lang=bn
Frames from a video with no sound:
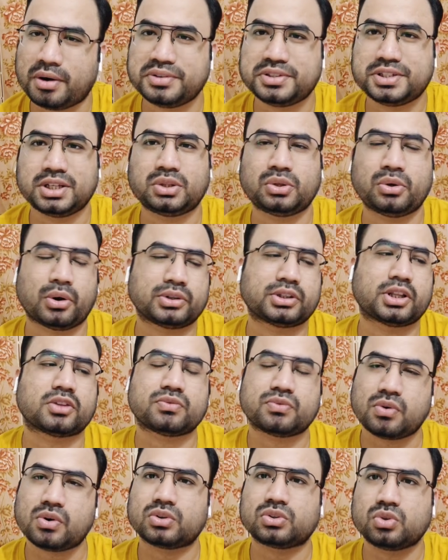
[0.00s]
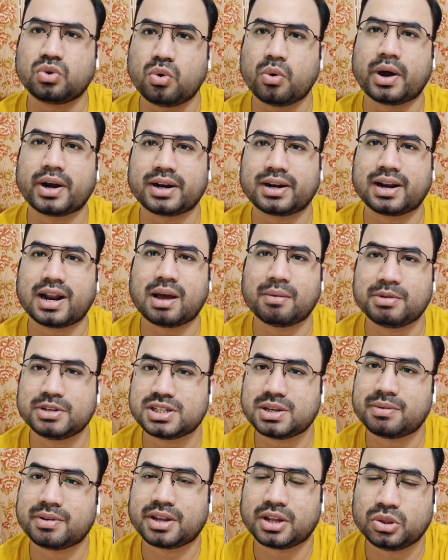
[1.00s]
গোয়াও জিতল অর্থাৎ ফোর্থ গোয়ান ক্লাব
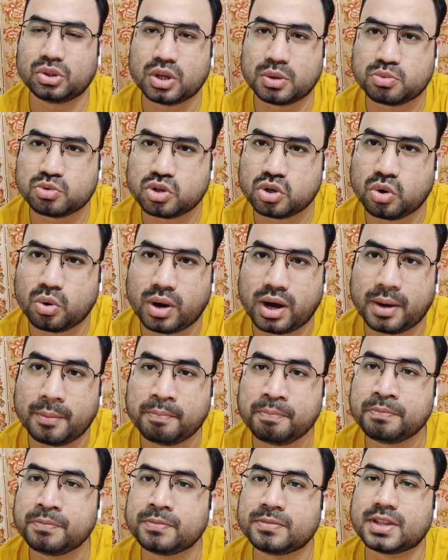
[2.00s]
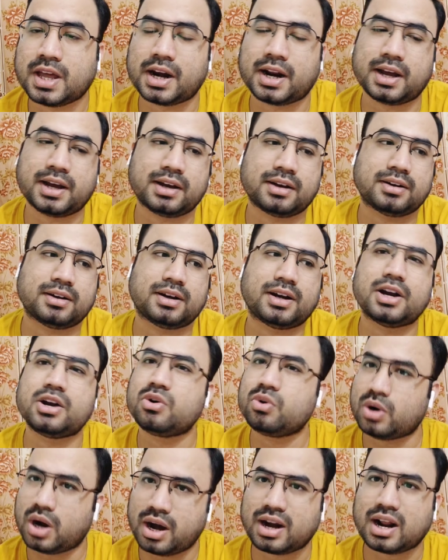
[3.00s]
হিসেবে কিন্তু এফসি গোয়া তারা
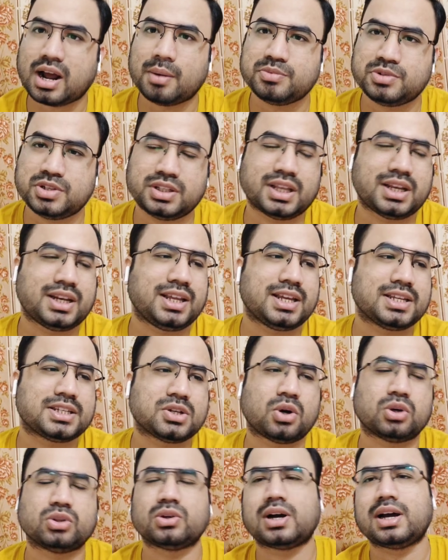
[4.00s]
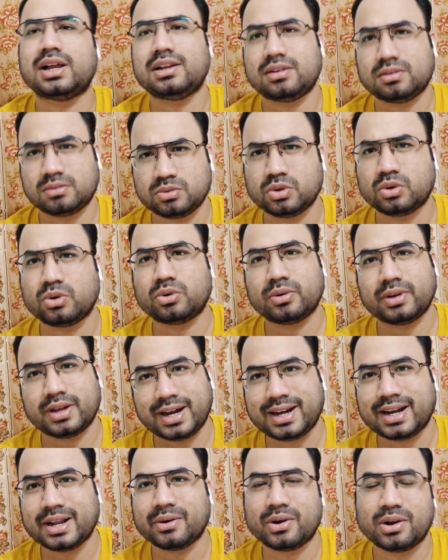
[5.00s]
ডুরান্ড কাপ জিতে নিয়েছে গতকাল তো
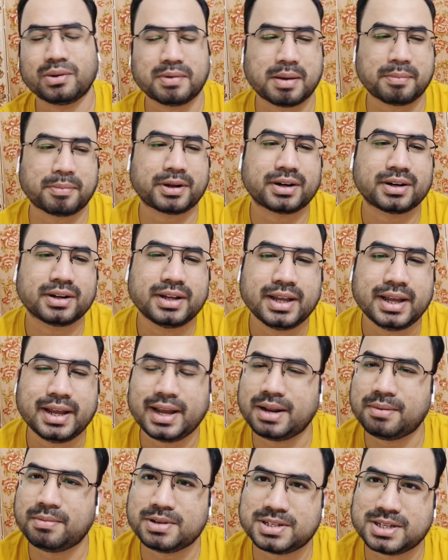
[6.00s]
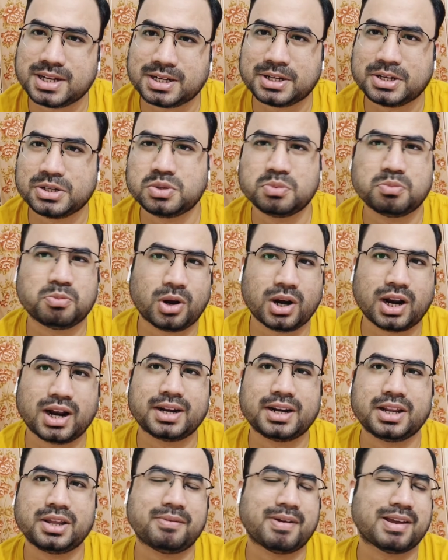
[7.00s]
এটাই হলো ব্যাপার এর বেশি আর কিছু
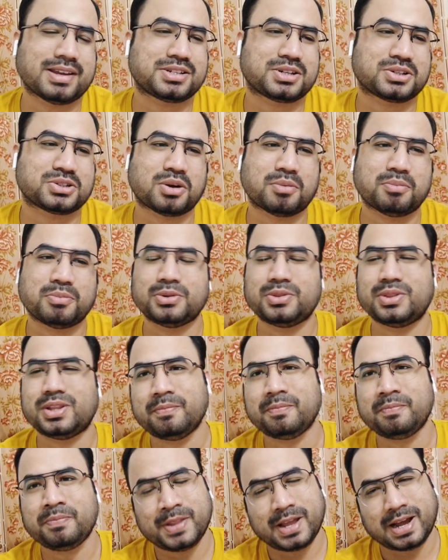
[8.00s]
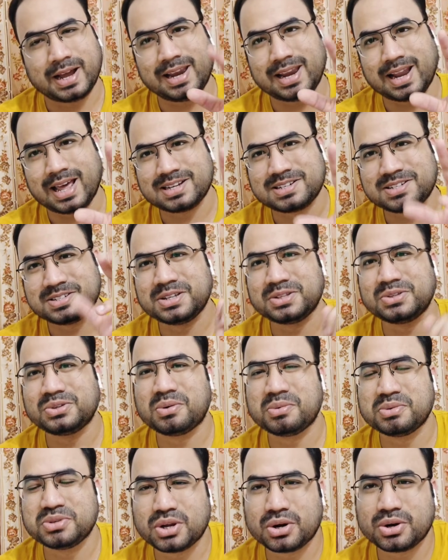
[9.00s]
বলার নেই ম্যাচটা সম্বন্ধে আর লাস্ট যে
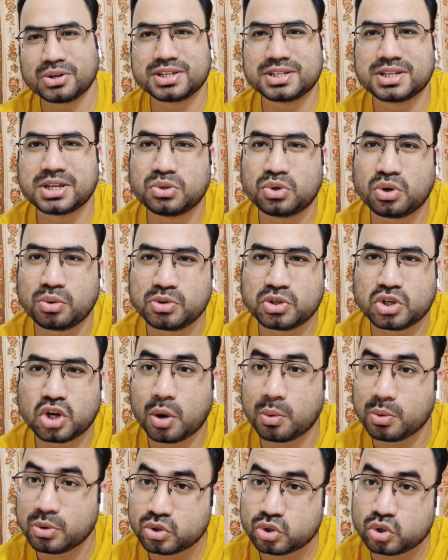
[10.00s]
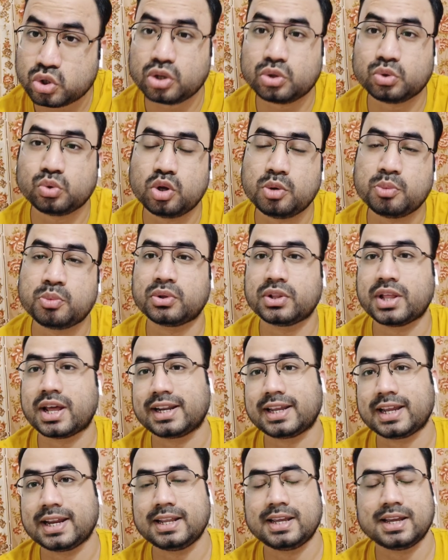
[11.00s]
দুটো বিষয় রয়েছে সে দুটো বিষয় অবশ্যই দুই
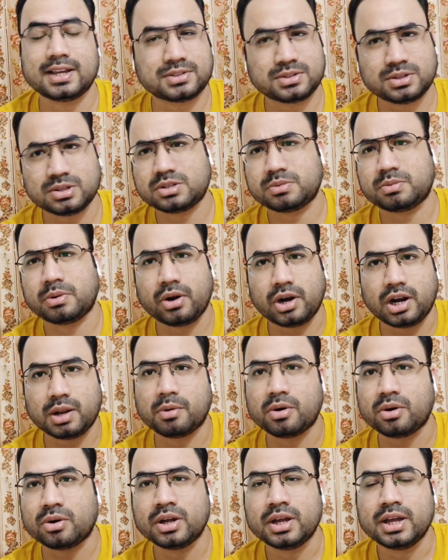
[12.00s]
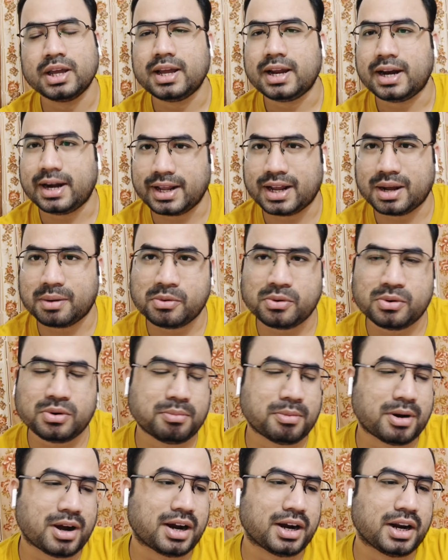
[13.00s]
প্রধানকে নিয়ে এসছে বেঙ্গল এবং মোহন
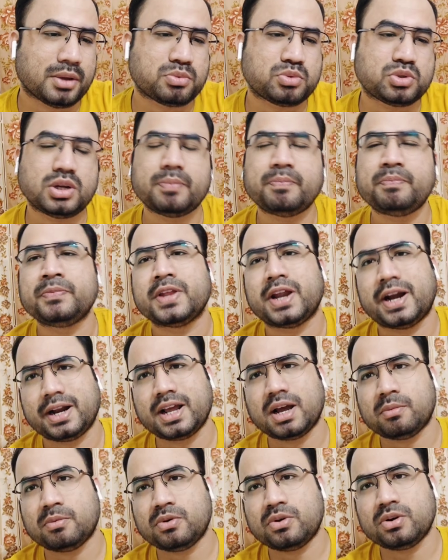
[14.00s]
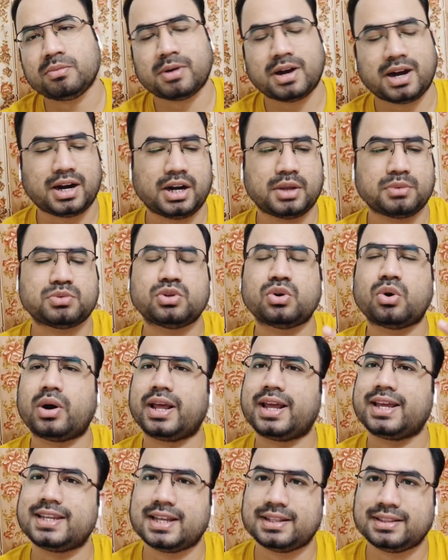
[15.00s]
মোহনবাগান এফসি মোহন মোহনবাগান এফসির
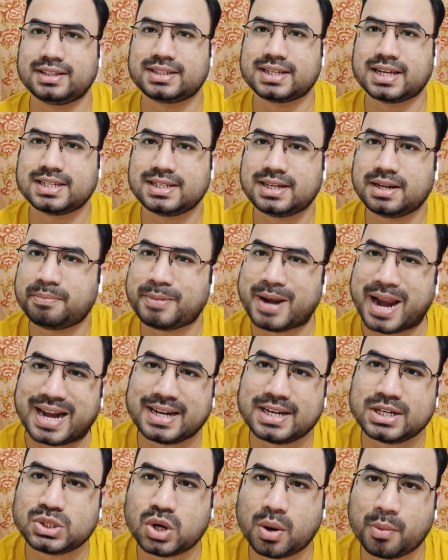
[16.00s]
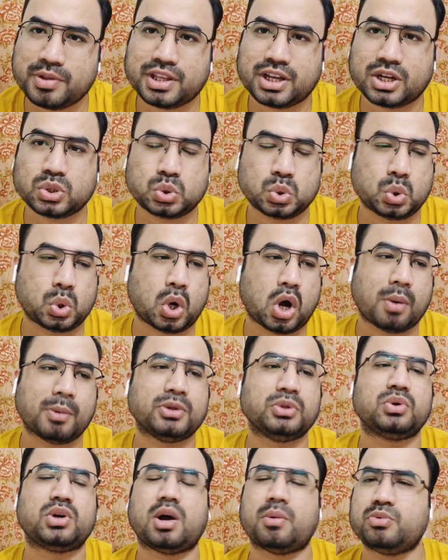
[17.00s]
অনেকে জানতে চাইছিলে প্র্যাকটিস কবে থেকে শুরু হবে
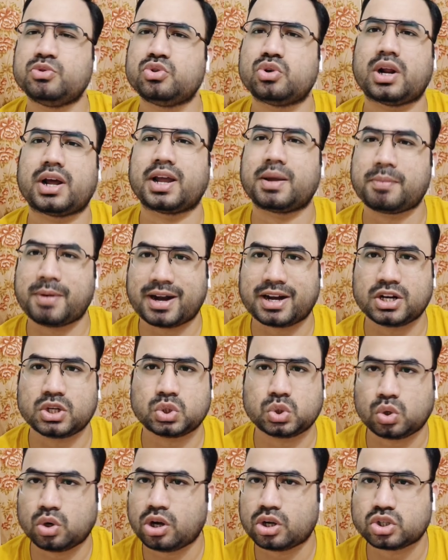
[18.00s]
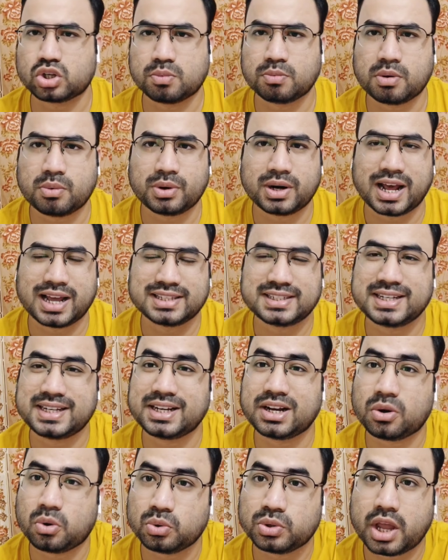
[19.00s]
দুর্গাপুজোর আগে প্র্যাকটিস শুরু হওয়ার সম্ভাবনা আছে
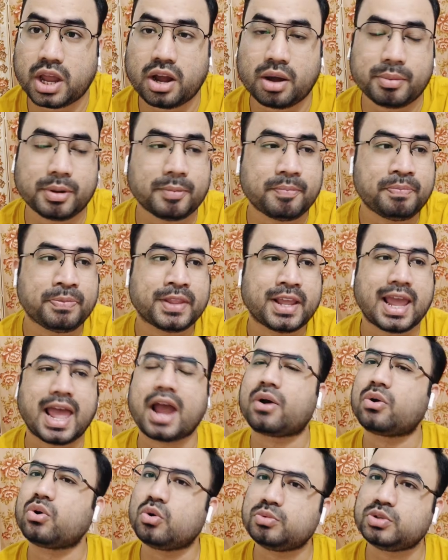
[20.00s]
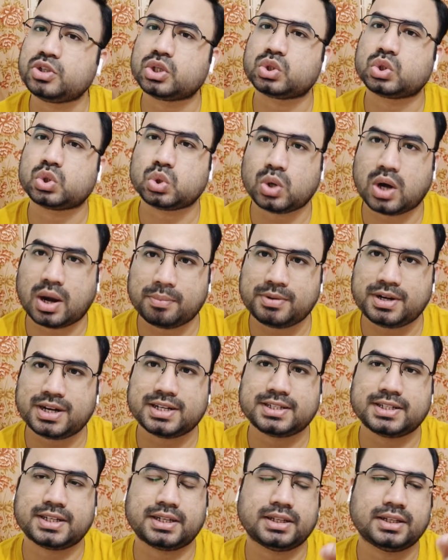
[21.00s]
কিনা কোথায় হবে এখন অব্দি যতটুকু
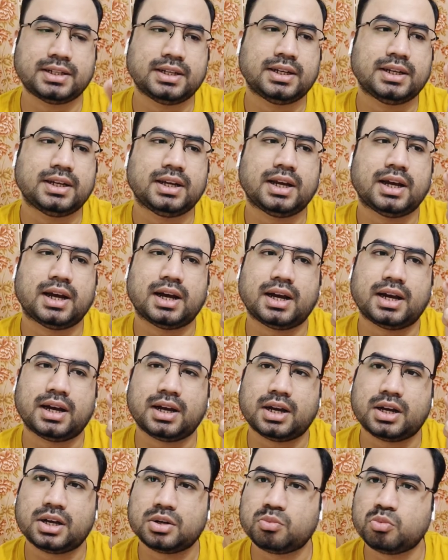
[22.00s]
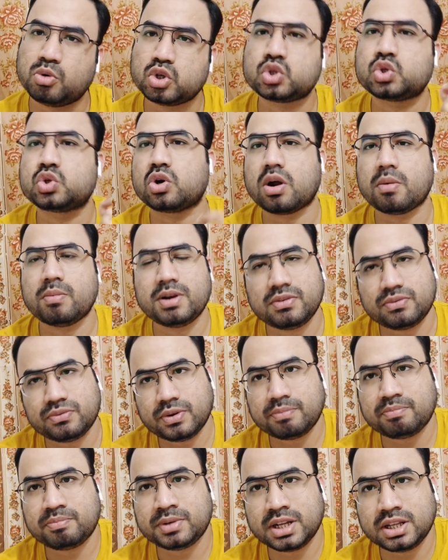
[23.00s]
আপডেট যে মোস্ট প্রবলি
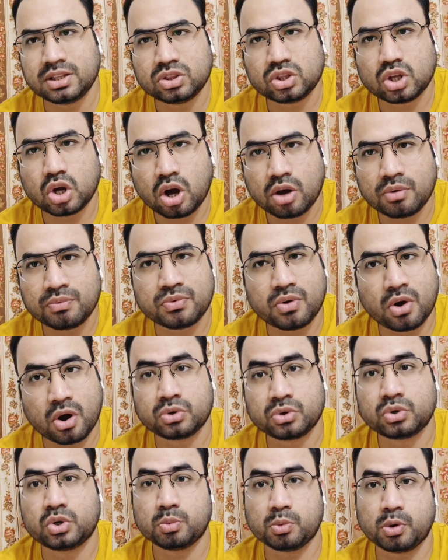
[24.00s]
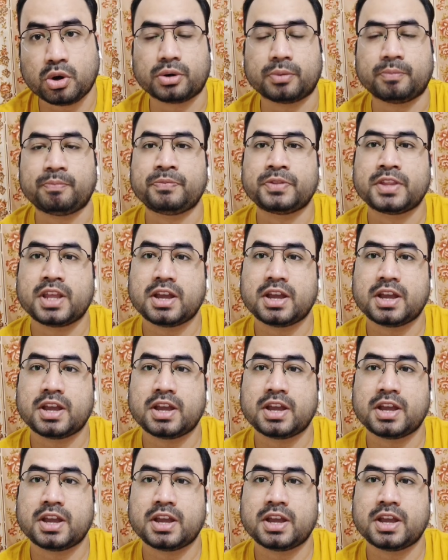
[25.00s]
ফিফটিন্থ অফ অক্টোবর